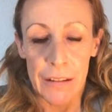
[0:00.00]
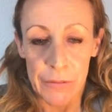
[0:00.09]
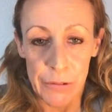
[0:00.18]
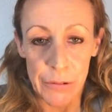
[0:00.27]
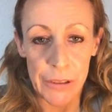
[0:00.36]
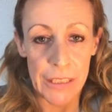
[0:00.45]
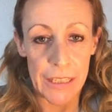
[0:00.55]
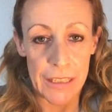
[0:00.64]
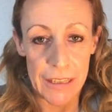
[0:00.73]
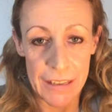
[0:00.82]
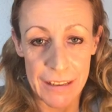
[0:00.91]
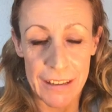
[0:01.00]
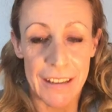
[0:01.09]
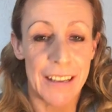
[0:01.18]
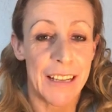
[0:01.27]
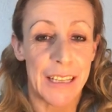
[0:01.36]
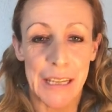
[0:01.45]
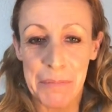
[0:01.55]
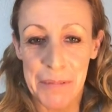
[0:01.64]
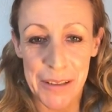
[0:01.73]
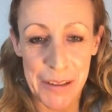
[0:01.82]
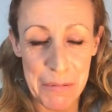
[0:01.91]
Flüche
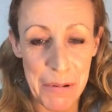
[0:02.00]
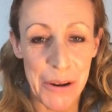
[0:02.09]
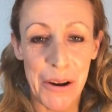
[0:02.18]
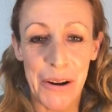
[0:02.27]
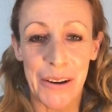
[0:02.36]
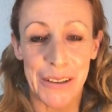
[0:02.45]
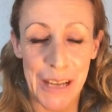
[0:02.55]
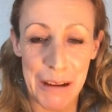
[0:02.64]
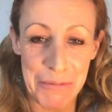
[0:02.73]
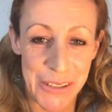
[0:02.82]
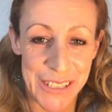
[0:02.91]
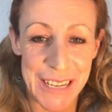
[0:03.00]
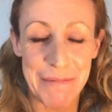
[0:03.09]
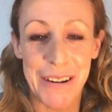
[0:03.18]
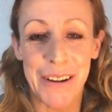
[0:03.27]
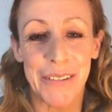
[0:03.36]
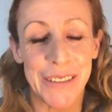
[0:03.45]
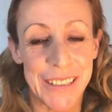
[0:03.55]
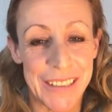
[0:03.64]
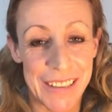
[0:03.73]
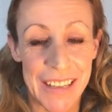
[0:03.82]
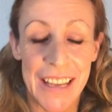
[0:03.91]
gibt es immer noch und gab es schon immer
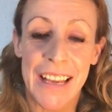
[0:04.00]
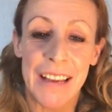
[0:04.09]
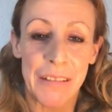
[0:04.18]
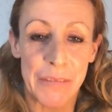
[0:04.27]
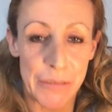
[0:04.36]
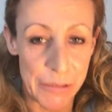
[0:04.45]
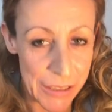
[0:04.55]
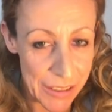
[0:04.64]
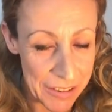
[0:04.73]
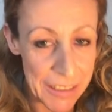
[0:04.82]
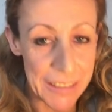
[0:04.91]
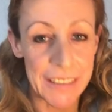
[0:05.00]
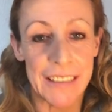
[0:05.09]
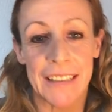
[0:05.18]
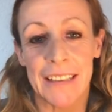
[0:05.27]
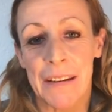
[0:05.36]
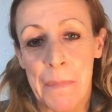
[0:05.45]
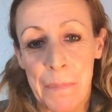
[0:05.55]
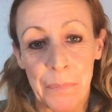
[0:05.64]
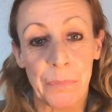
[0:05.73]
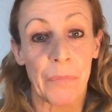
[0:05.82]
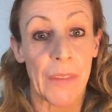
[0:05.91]
und Flüche sind
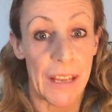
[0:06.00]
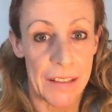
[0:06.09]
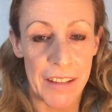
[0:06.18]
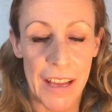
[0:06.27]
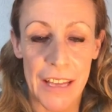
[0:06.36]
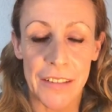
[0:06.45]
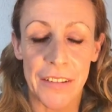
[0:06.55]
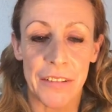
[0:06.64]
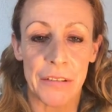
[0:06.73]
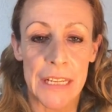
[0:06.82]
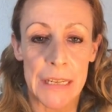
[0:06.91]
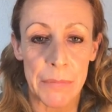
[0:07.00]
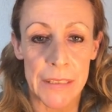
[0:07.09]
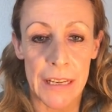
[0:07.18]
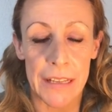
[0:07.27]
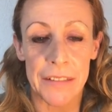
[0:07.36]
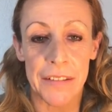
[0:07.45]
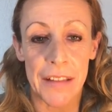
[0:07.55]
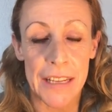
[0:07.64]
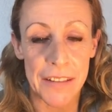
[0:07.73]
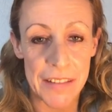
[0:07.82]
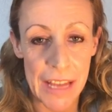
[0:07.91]
sehr ernstzunehmend. Ja, das ist
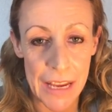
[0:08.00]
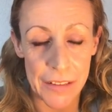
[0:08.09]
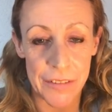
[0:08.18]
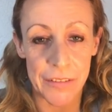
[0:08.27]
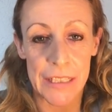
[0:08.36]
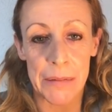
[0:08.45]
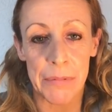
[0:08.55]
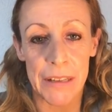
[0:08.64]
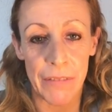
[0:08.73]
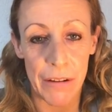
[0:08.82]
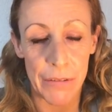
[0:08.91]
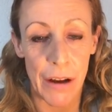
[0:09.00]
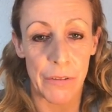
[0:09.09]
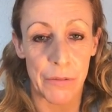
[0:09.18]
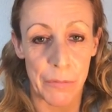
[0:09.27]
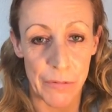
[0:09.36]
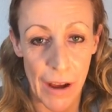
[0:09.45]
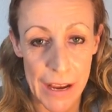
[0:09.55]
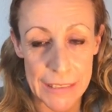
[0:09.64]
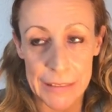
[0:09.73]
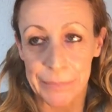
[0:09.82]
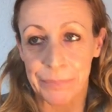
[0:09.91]
eine sehr ernstzunehmende Waffe auch vom
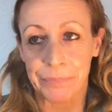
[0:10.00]
Feind.